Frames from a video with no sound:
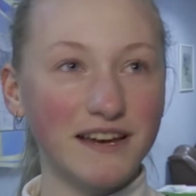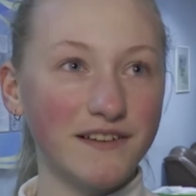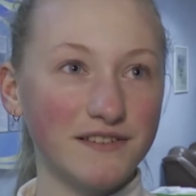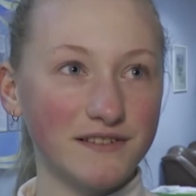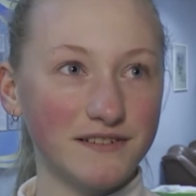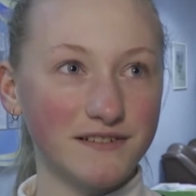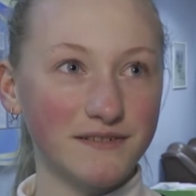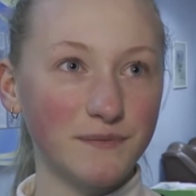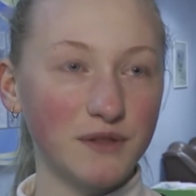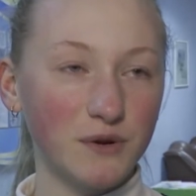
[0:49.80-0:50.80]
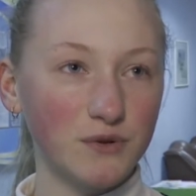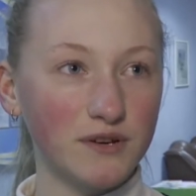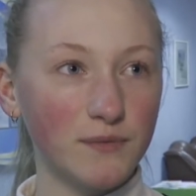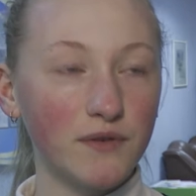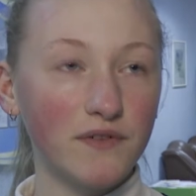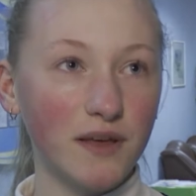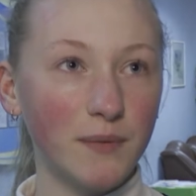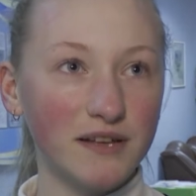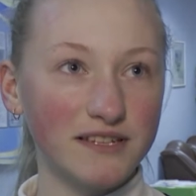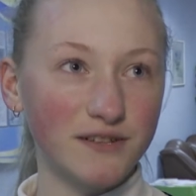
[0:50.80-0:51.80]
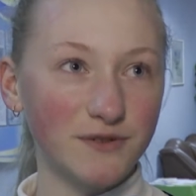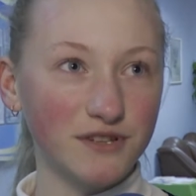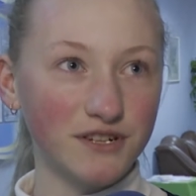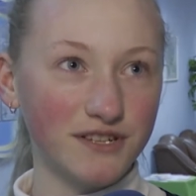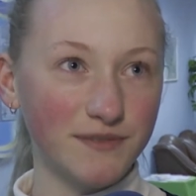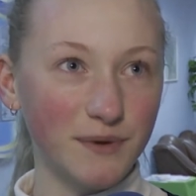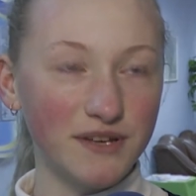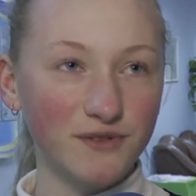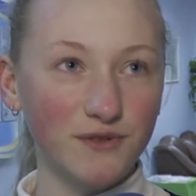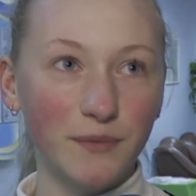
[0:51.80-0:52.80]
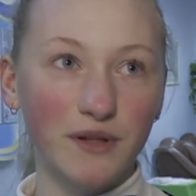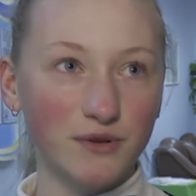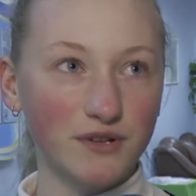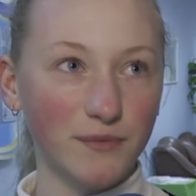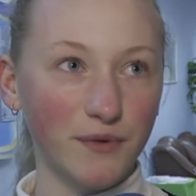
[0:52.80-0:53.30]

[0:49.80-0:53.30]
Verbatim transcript: нравится белорусская мова. Я бы хотела услышать песни на белорусской